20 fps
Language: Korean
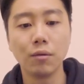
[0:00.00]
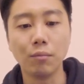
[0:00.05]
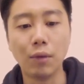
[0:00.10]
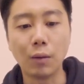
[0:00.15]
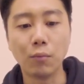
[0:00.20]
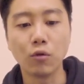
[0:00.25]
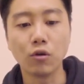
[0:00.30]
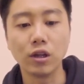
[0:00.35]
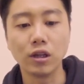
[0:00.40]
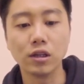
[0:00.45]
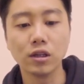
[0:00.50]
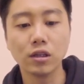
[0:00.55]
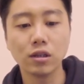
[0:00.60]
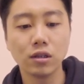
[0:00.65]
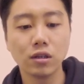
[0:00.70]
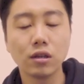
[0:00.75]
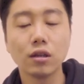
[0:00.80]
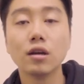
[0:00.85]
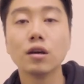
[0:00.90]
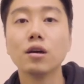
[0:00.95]

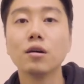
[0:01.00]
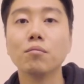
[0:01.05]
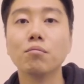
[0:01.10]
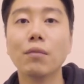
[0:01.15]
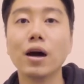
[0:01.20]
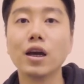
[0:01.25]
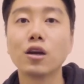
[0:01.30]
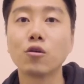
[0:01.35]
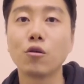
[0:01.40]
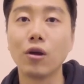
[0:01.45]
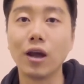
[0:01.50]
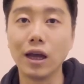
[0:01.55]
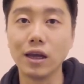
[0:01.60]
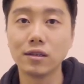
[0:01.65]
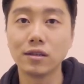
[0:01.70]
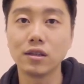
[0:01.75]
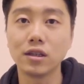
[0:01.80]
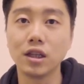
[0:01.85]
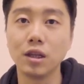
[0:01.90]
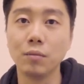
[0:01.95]
메모리는 마이크로
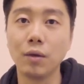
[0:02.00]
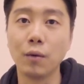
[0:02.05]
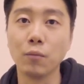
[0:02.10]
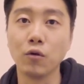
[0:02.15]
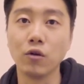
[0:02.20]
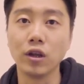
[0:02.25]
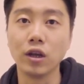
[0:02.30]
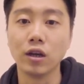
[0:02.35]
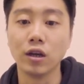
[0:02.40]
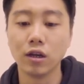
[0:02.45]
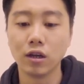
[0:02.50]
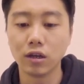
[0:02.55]
SD 메모리.